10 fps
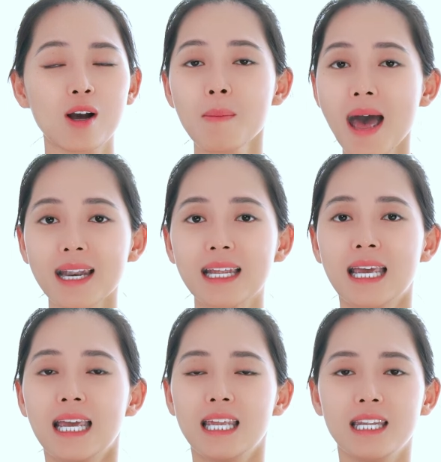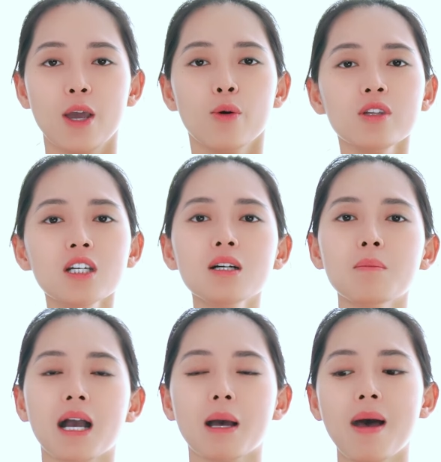các bạn. Nếu như
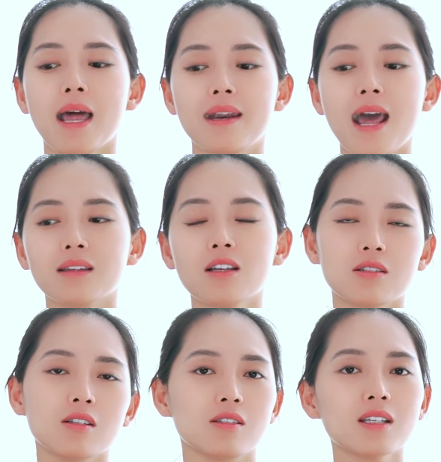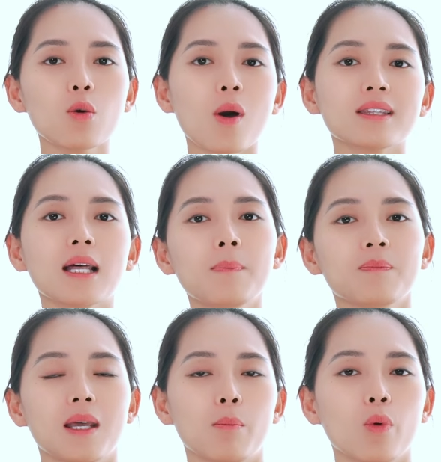mà các bạn đang thực sự rất quan tâm
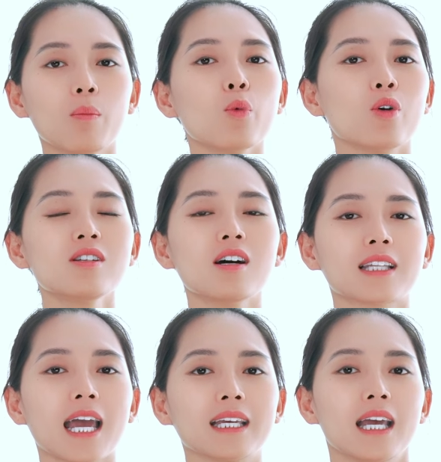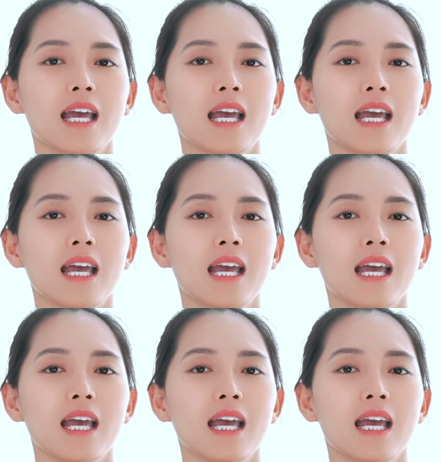để muốn trở thành